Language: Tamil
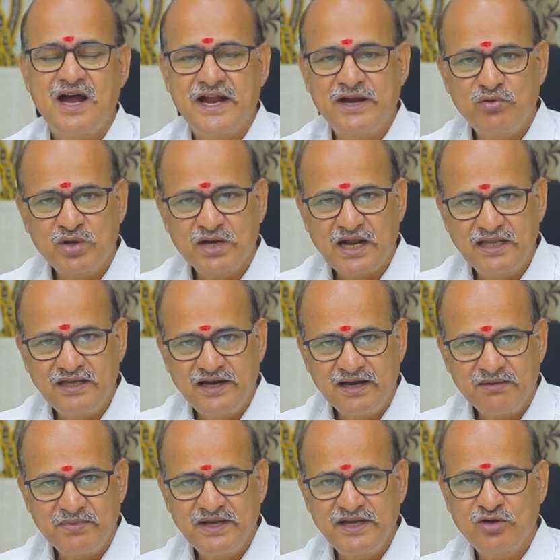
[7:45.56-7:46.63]
ஆனால் ஒரு
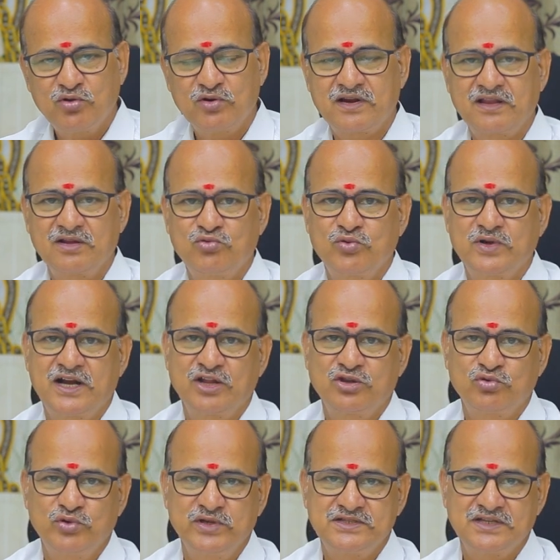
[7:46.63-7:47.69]
கல்யாணம் பண்ணி கொள்றதுக்கு உண்டான
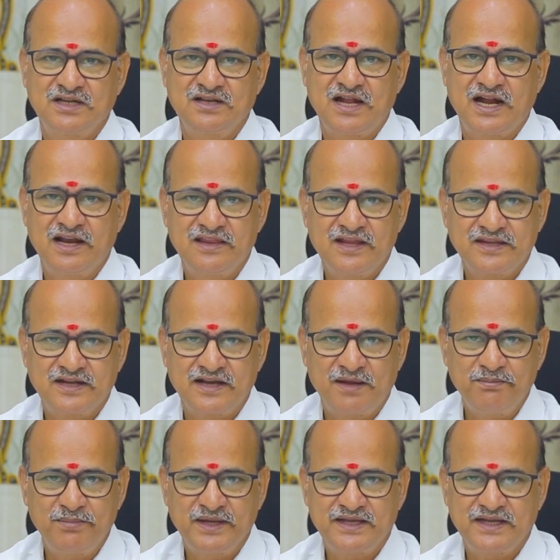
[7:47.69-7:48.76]
துணிச்சல் அல்லது அந்த
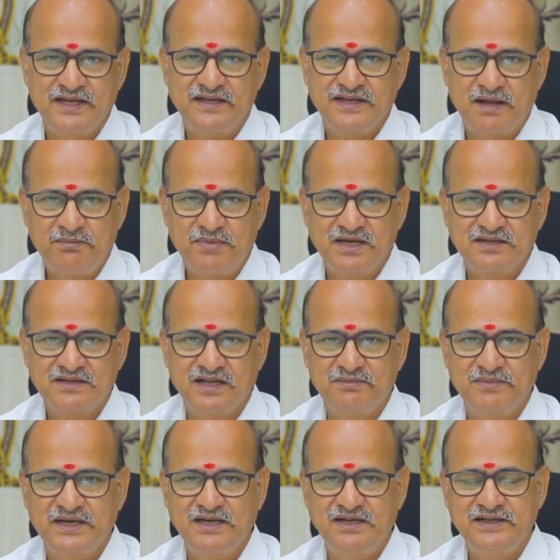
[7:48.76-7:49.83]
நம்பிக்கை
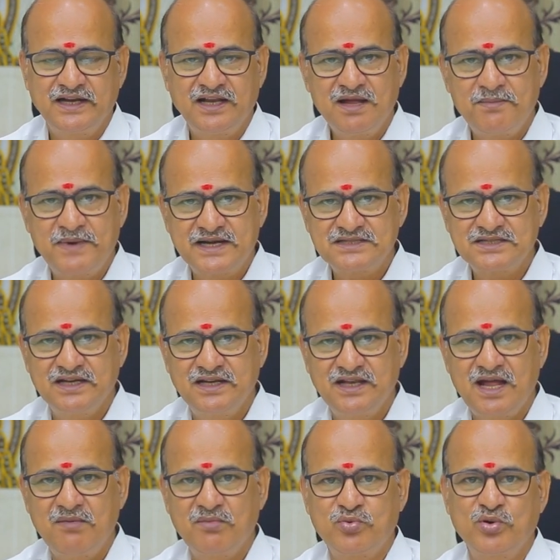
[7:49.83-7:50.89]
நம்பகத்தன்மைகள் எல்லாம் மனசில்
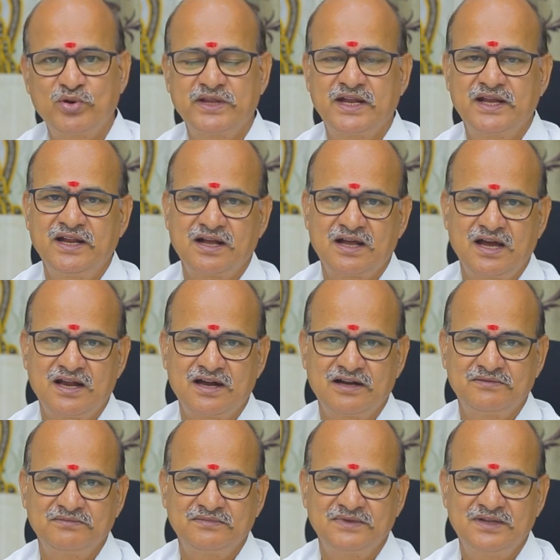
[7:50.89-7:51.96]
இல்லாமல் போகுது என்ன
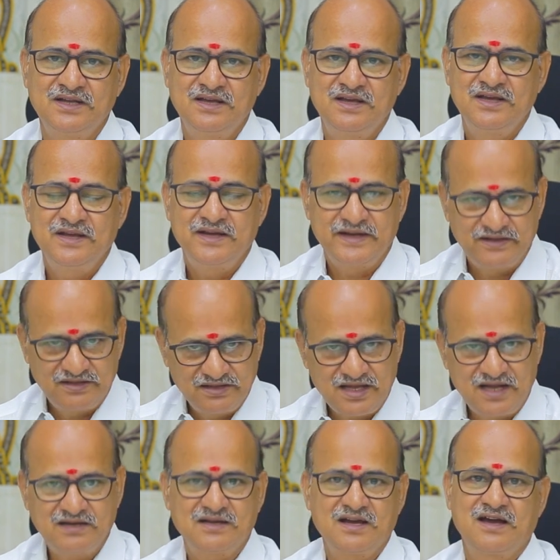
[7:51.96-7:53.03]
காரணம்
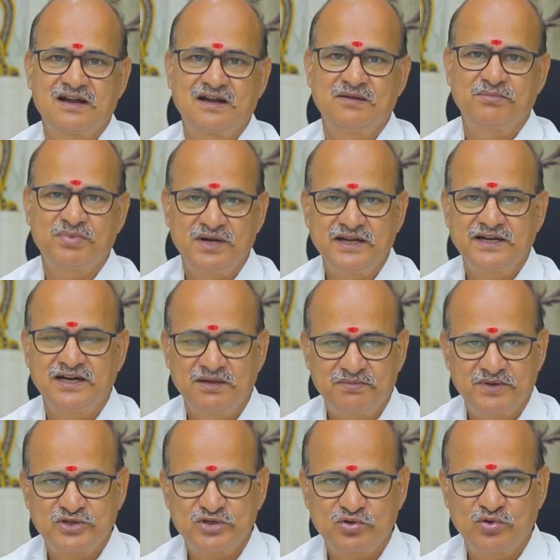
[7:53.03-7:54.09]
இதுதான் காரணம் பிள்ளைகளை
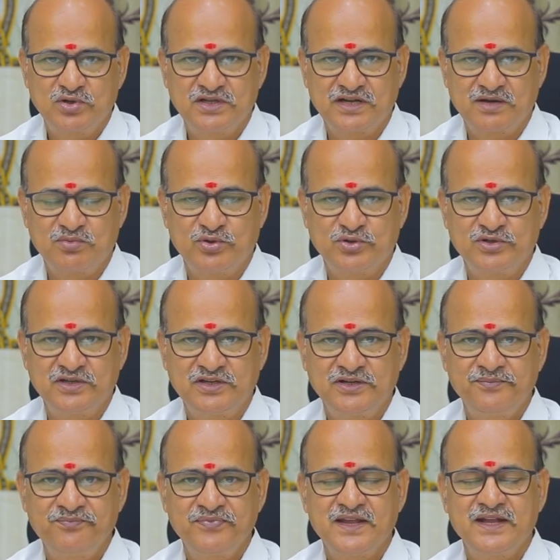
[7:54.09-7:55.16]
பெற்றுக்கொள்ளுகிற போது
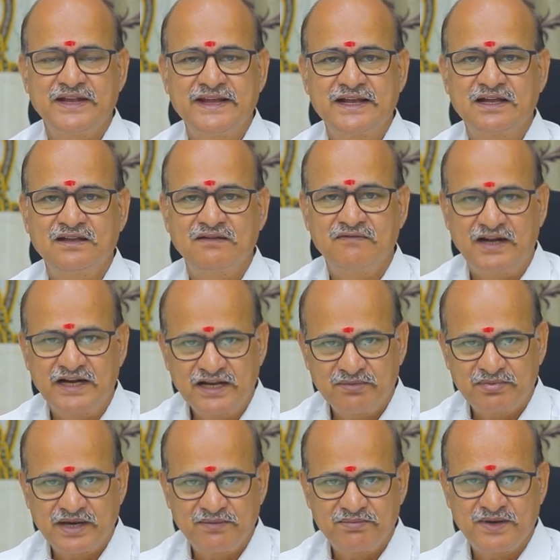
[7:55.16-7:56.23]
நீங்கள்
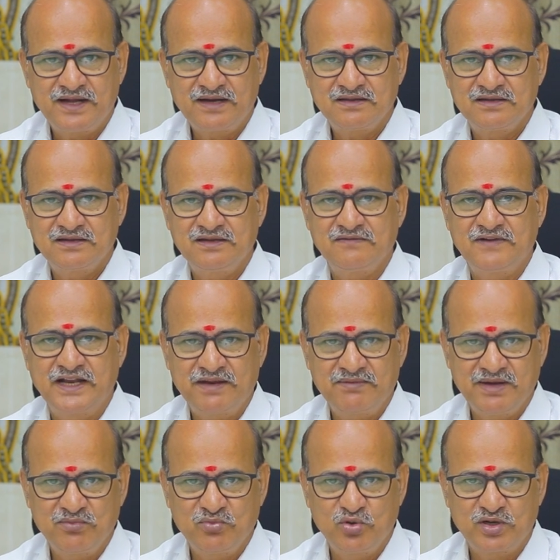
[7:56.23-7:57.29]
வளர்வரை பார்த்து
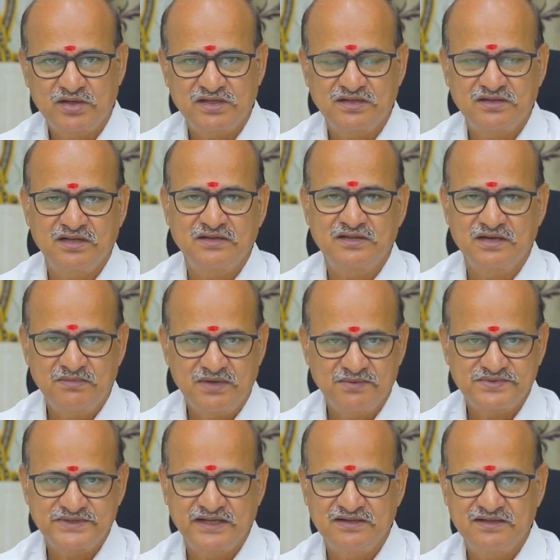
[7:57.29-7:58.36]
வளர்வரை முகூர்த்தத்தில்
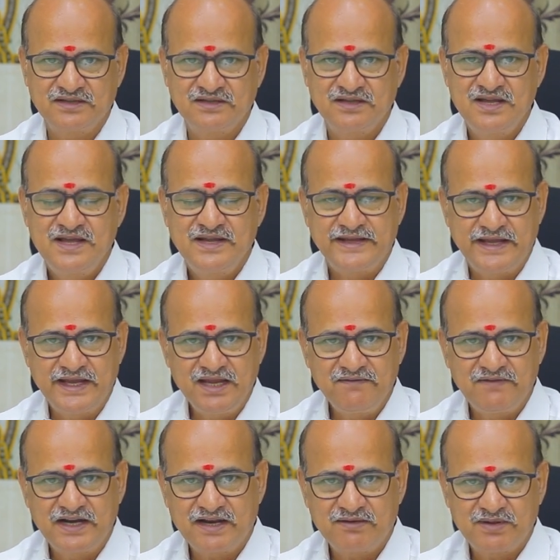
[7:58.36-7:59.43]
திருமணம் செய்து
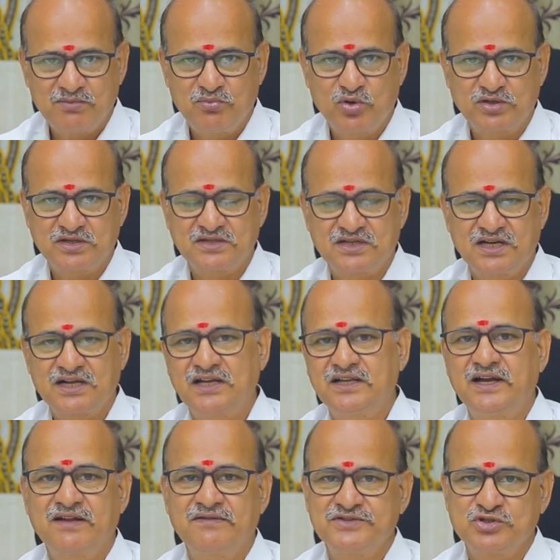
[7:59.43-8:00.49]
ஏன் வளர்வர முகூர்த்தத்தில்
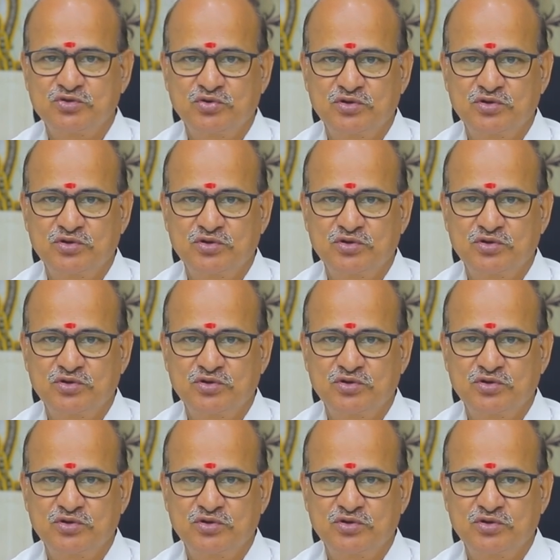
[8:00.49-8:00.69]
கல்யாணம் வச்சு